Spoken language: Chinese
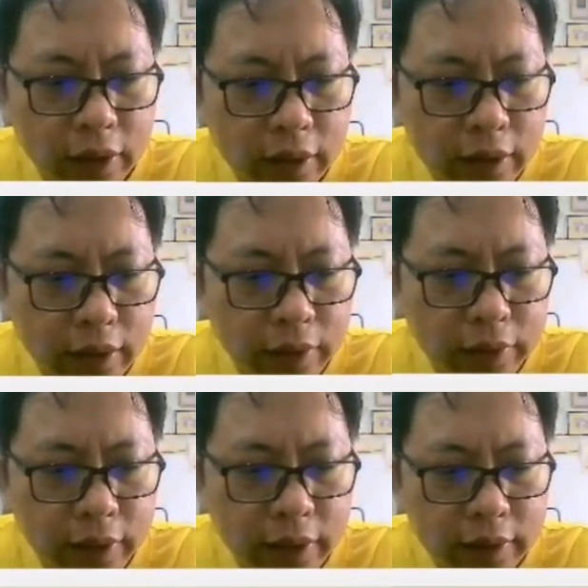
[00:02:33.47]
然后
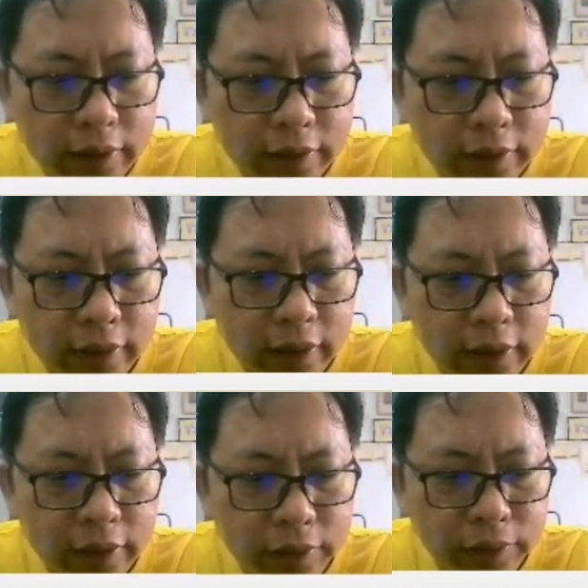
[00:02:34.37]
呢，你
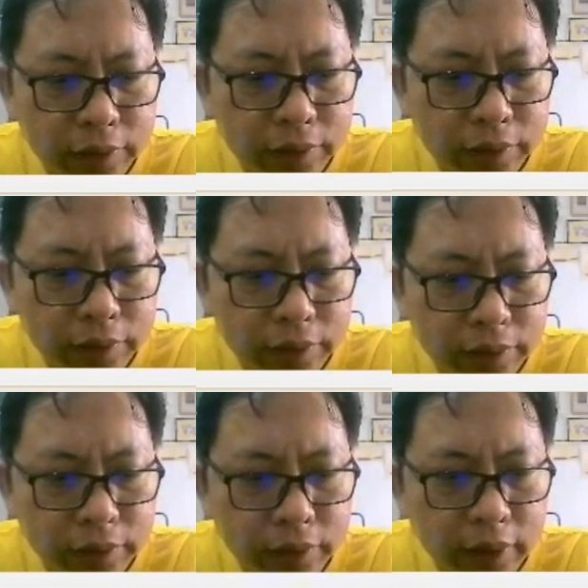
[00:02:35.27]

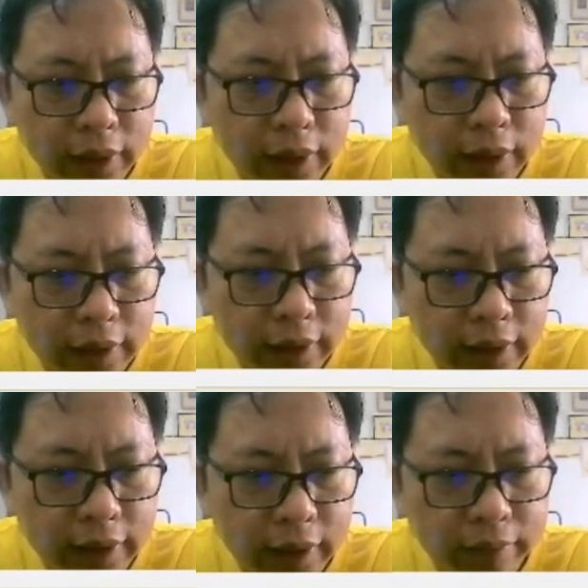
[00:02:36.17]
就呃
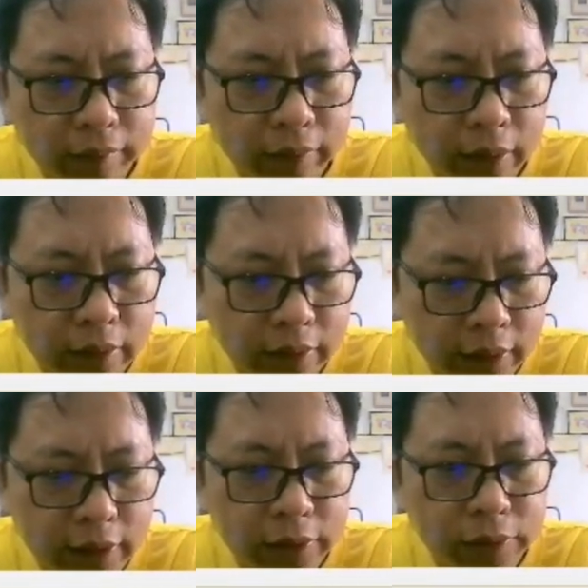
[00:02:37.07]
讲讲，
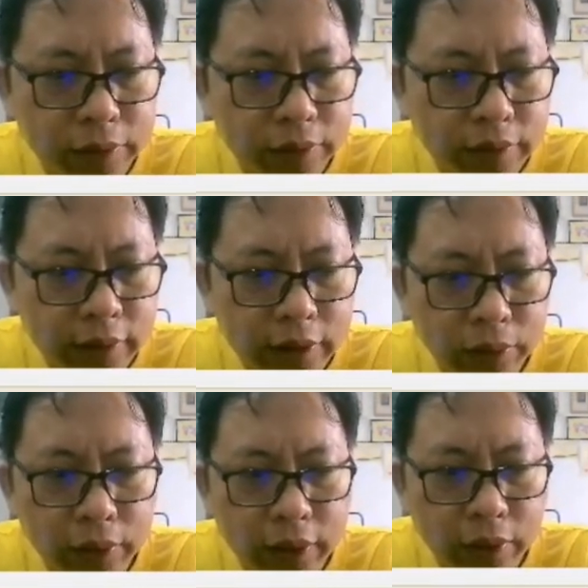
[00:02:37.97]
你就你
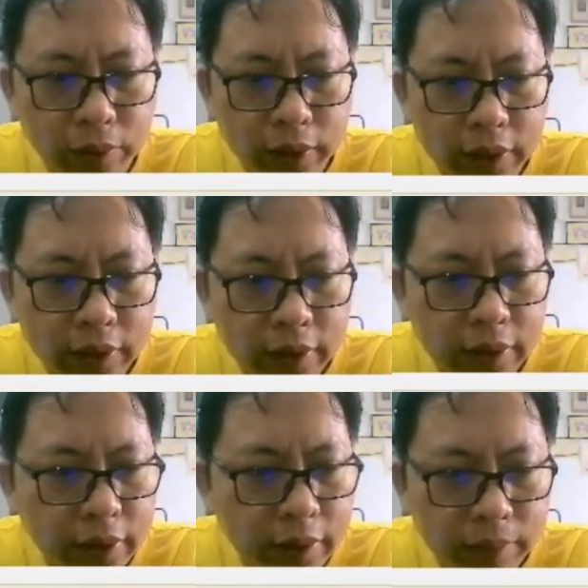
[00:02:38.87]
就会懂了。
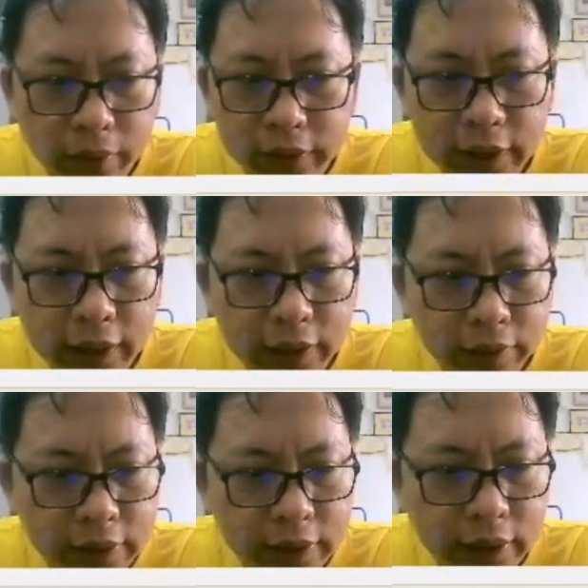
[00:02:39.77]
不好意思啊，有
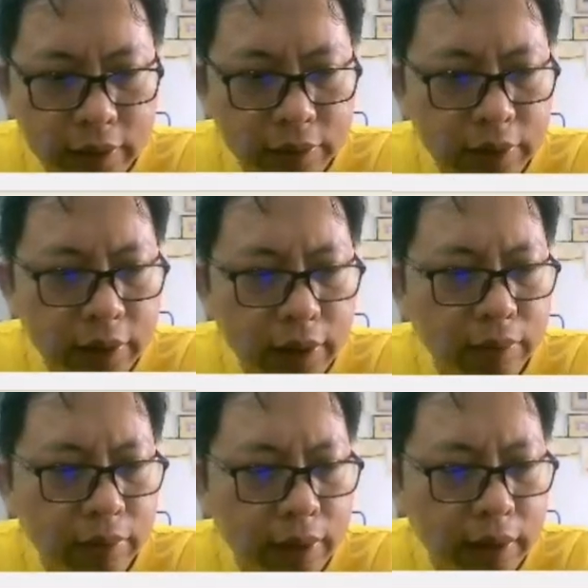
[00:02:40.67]
人 send 东西给
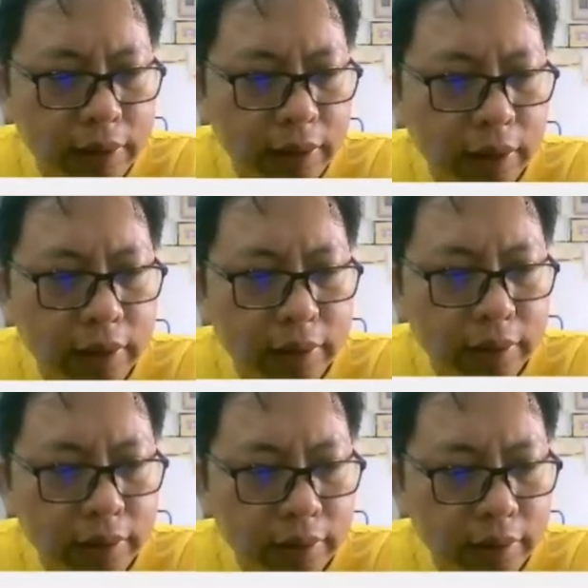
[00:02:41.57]
我，看一下，
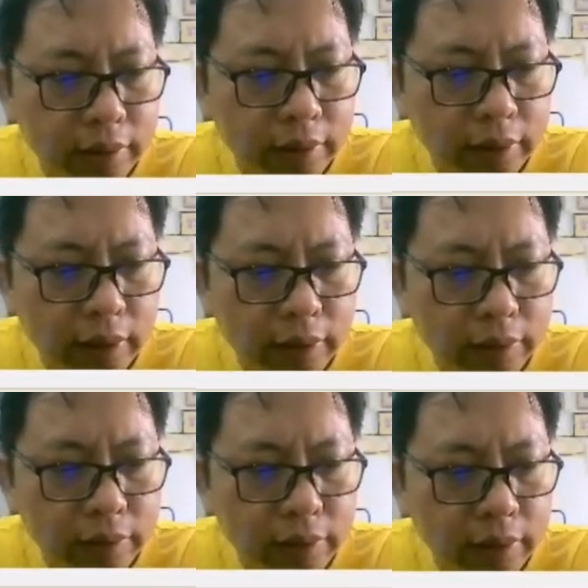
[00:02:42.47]
有人 send
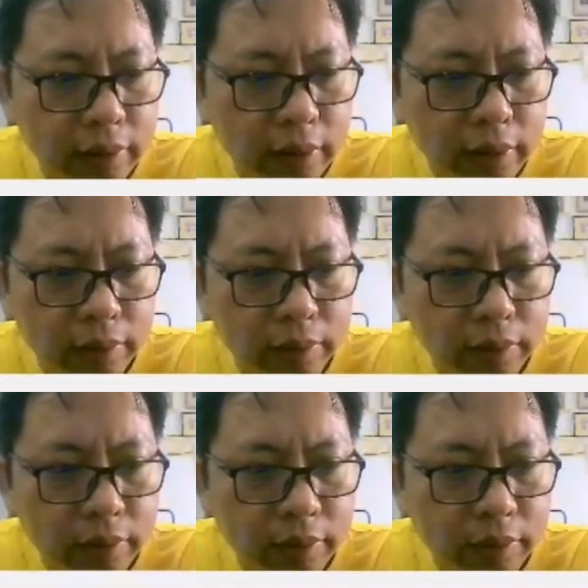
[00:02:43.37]
东西给我，